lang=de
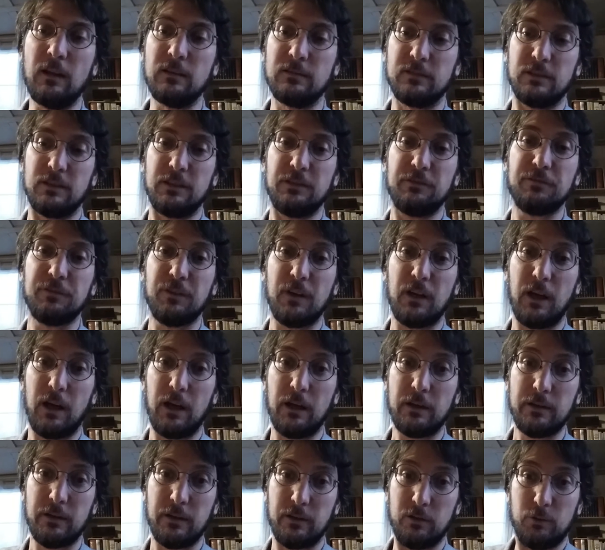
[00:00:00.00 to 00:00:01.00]
also die
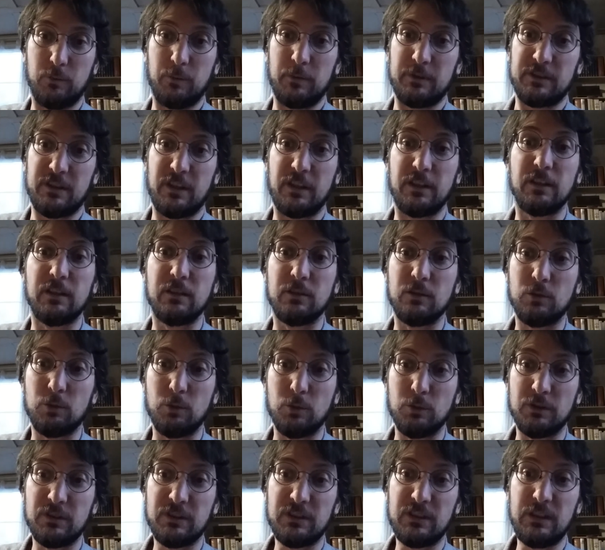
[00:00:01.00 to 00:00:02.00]
Frage, ob es einen
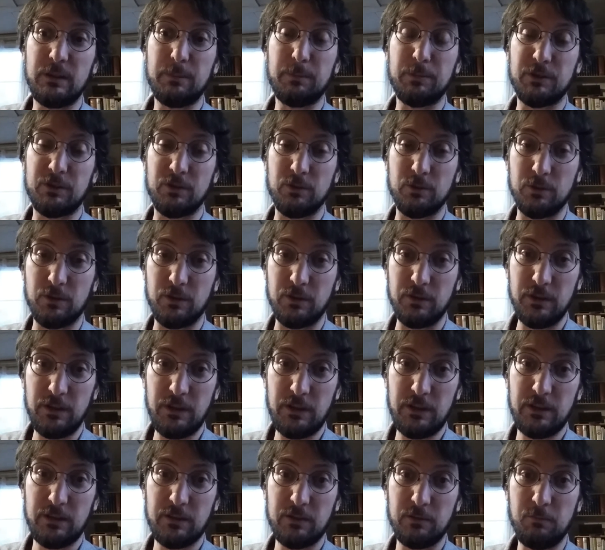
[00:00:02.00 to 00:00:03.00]
Gott gibt oder
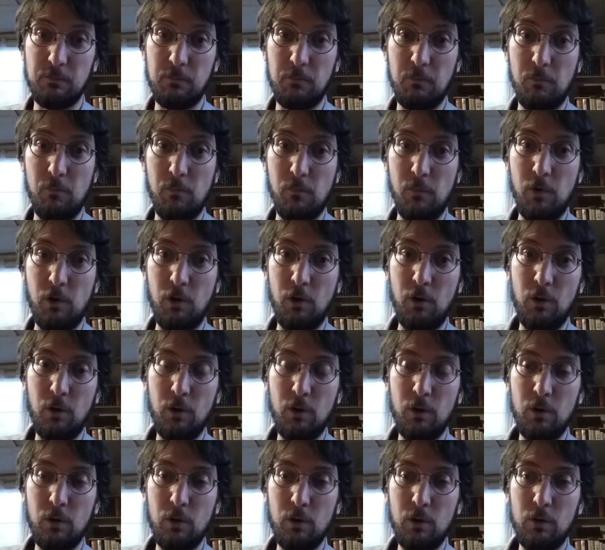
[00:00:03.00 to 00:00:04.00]
nicht,
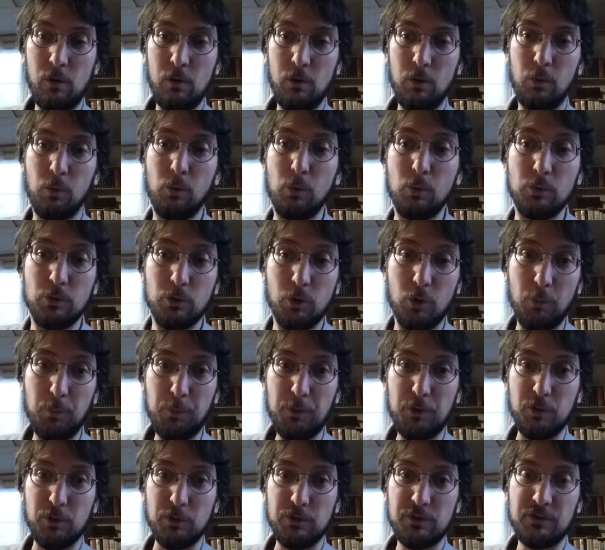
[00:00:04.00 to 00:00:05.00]
und
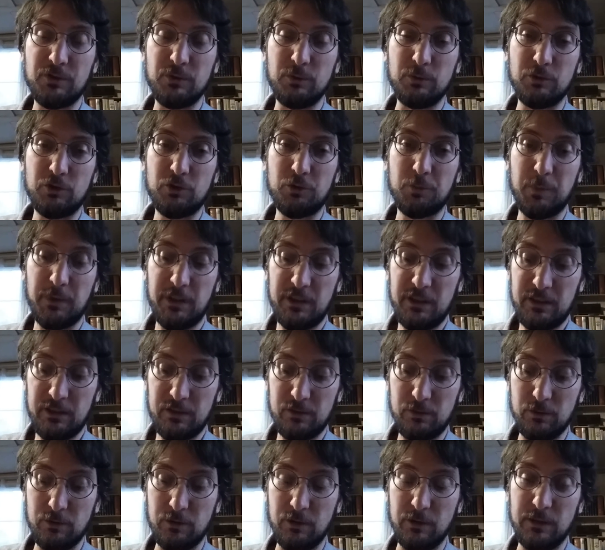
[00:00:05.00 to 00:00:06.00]
ob Gott zu uns
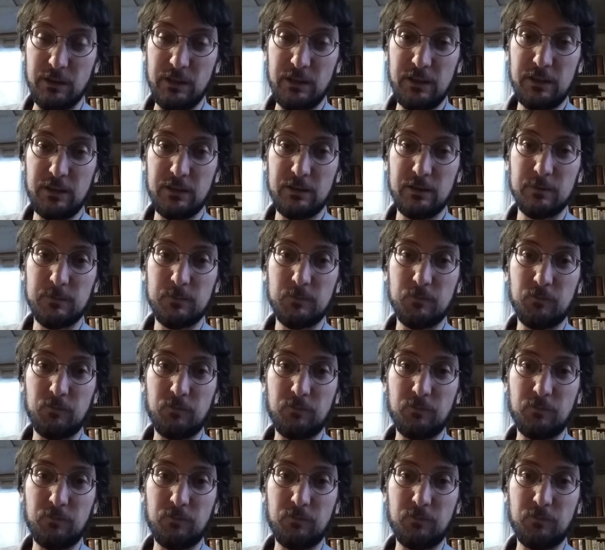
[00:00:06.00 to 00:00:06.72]
spricht oder nicht,